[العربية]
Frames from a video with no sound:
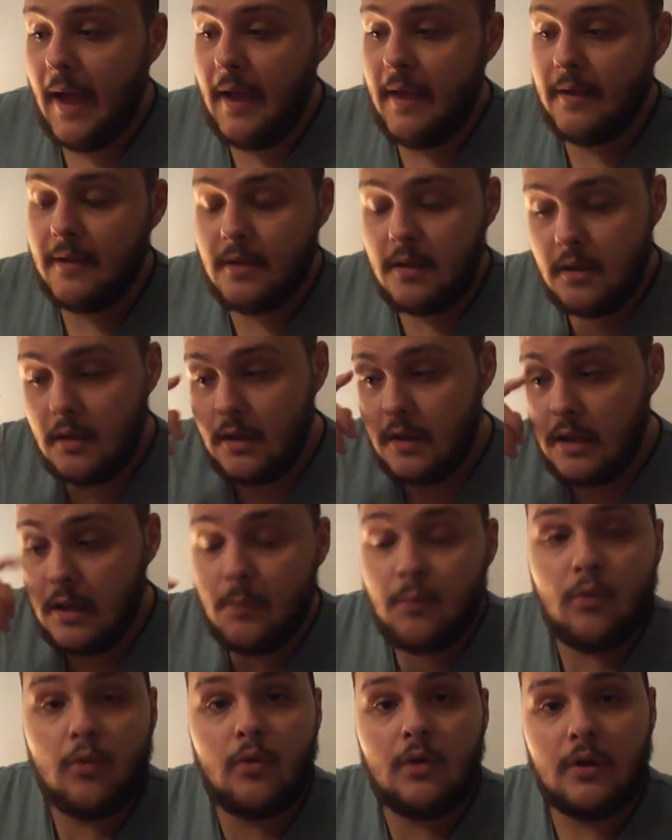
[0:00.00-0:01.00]

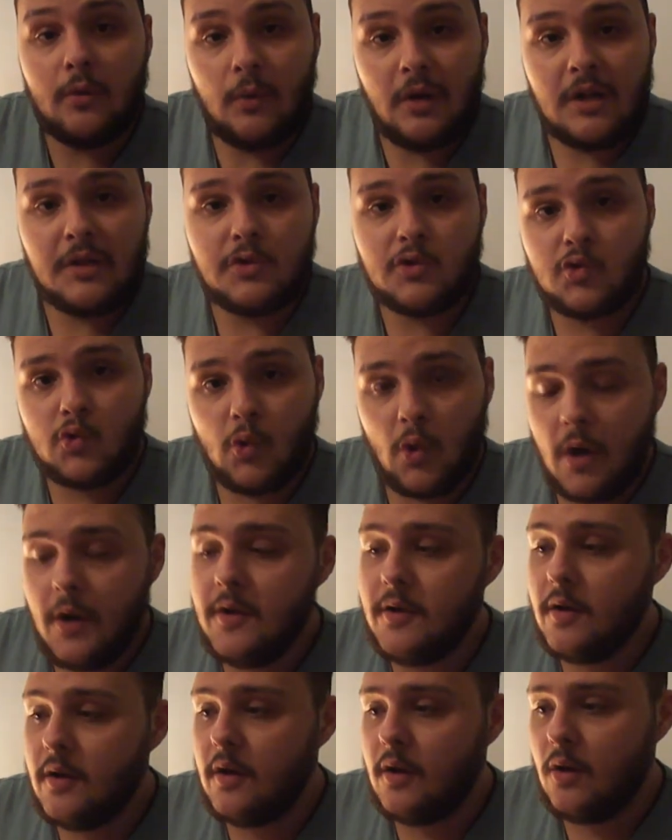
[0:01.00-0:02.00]
هيجيبوا الولد
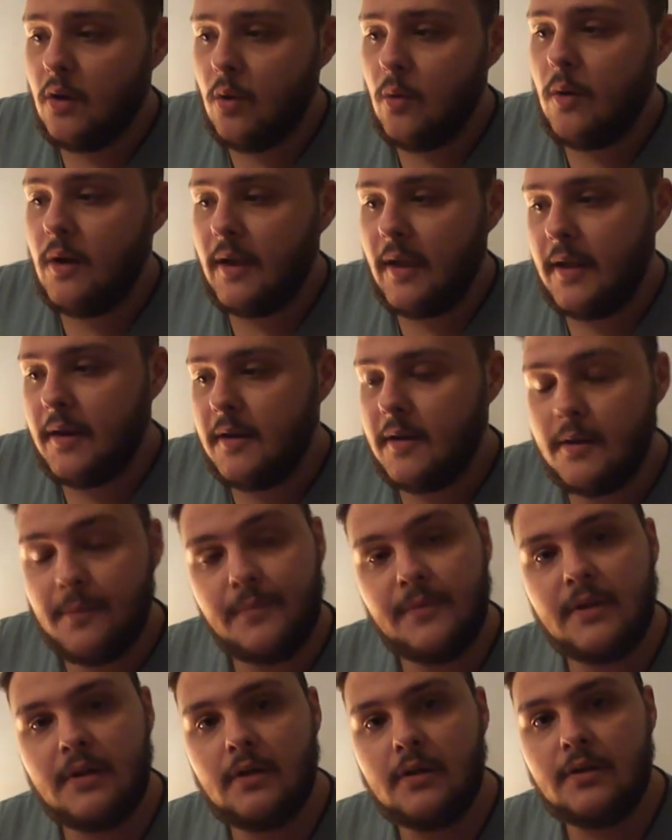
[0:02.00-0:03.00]
الصغير اللي هو كان
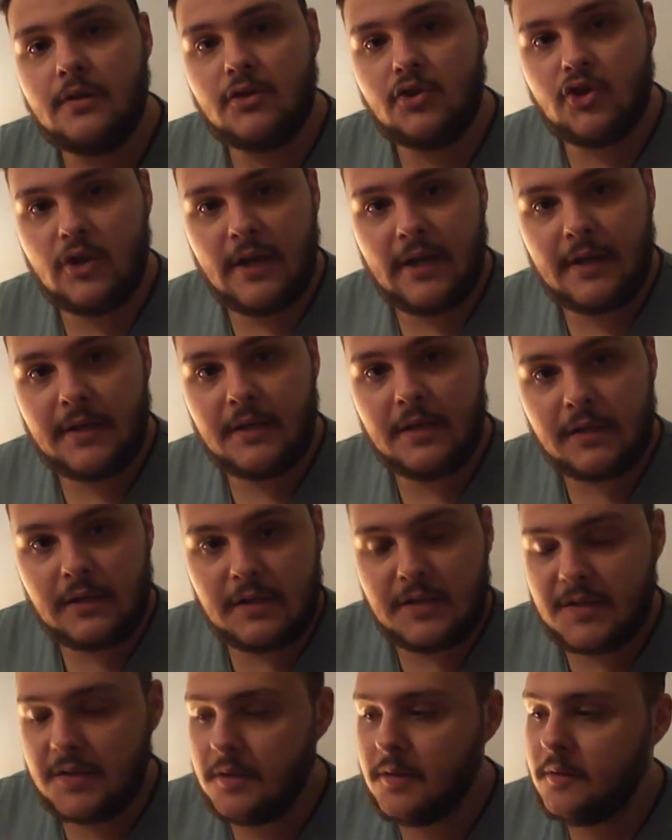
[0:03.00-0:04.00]
ابن جاك
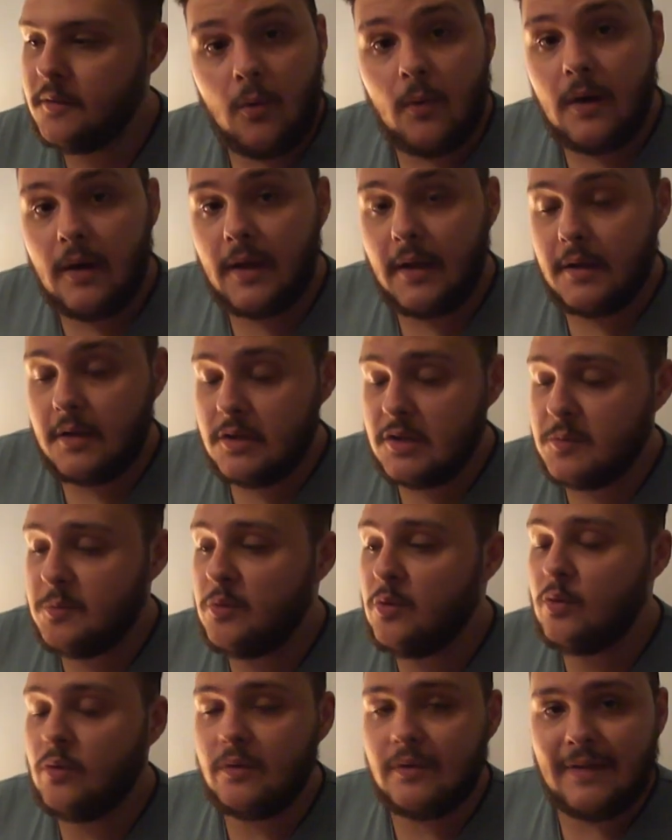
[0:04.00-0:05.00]
نيكلسون هو كان
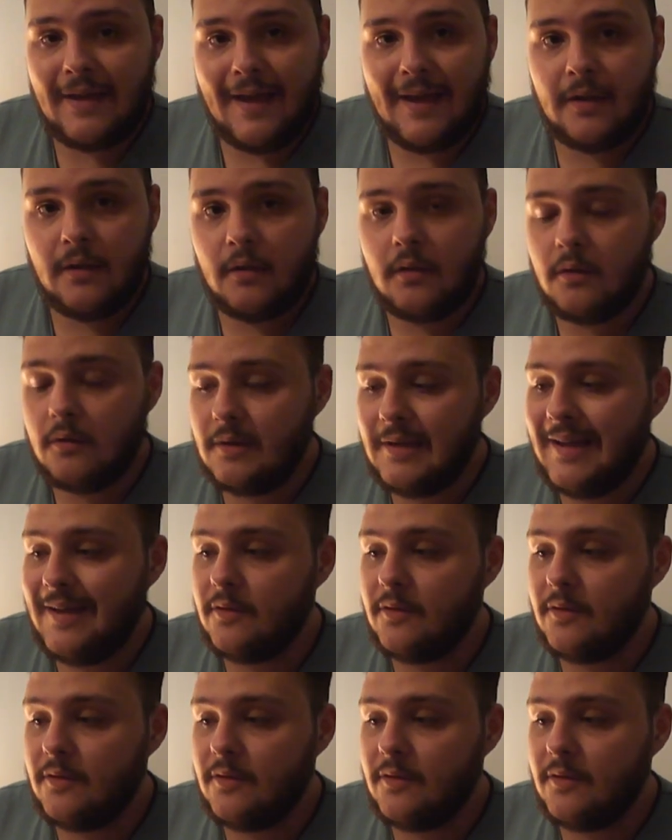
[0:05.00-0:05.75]
اسمه دان